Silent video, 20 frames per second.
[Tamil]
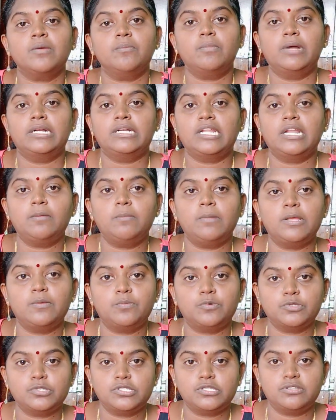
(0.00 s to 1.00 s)
பட்டர்ஃப்ளை
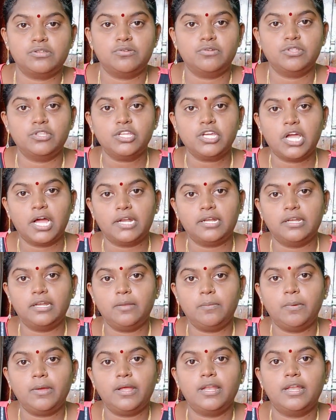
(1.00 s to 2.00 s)
பொசிஷன் வந்து
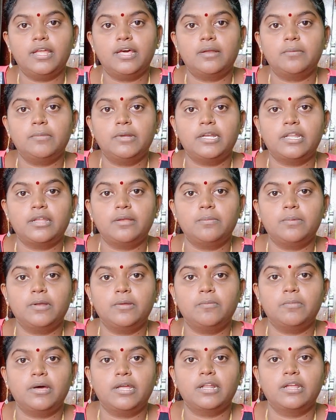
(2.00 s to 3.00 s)
கண்டிப்பாக எல்லாருமே ட்ரை
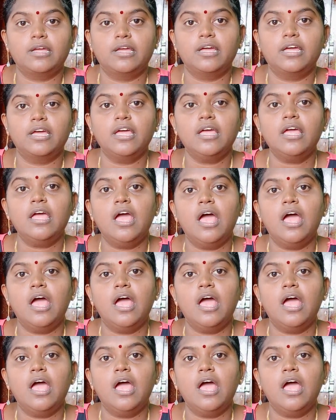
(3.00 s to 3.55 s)
பண்ணி பாருங்கள்